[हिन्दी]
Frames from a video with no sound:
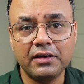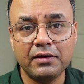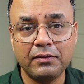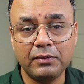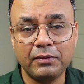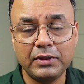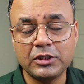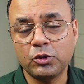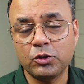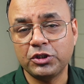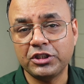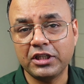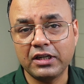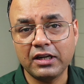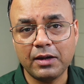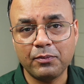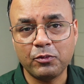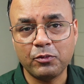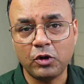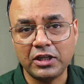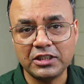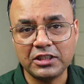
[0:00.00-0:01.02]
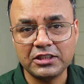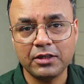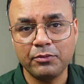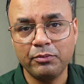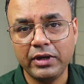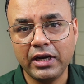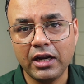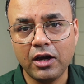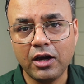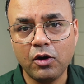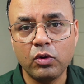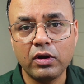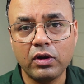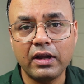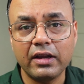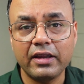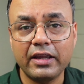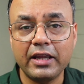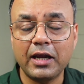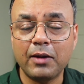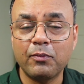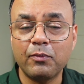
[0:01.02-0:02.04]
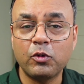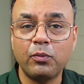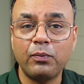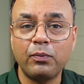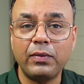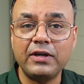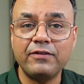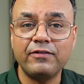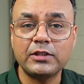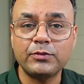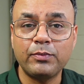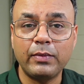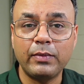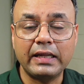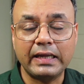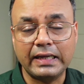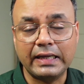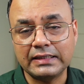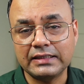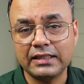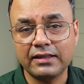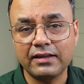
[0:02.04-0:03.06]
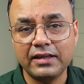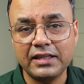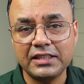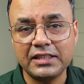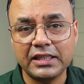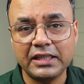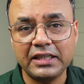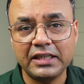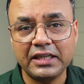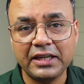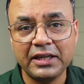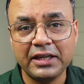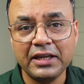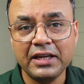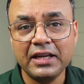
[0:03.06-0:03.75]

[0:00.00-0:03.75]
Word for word: इस क्वेश्चन का आपको आंसर मिला होगा कि आपको इन्वेस्टमेंट कैसे करनी चाहिए